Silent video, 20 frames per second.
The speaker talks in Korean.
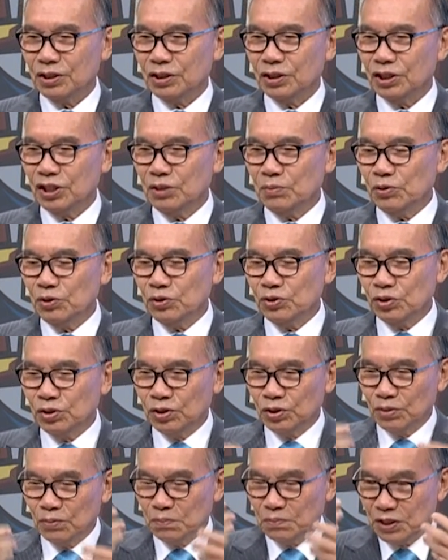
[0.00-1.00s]

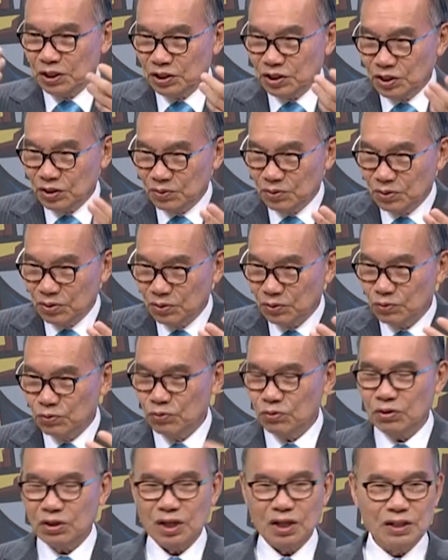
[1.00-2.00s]
11천금 바치고
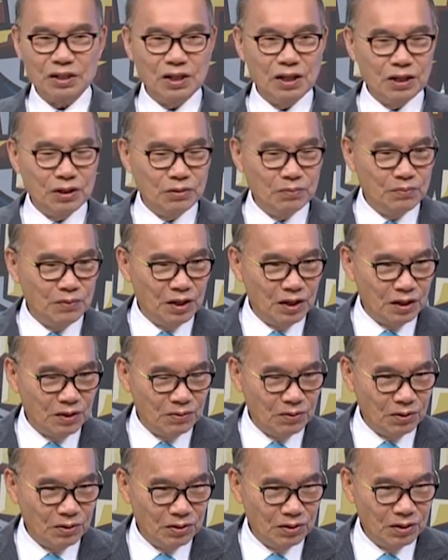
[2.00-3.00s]
국가 세금
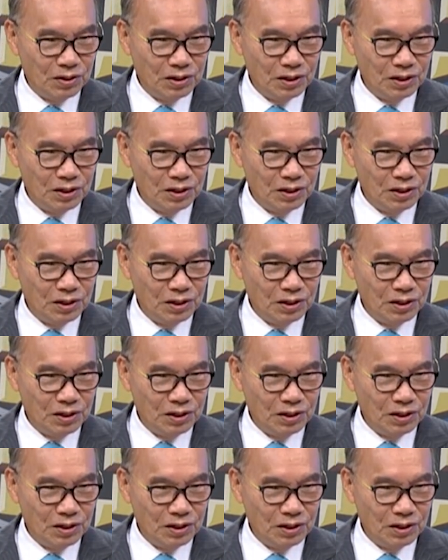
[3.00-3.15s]
내고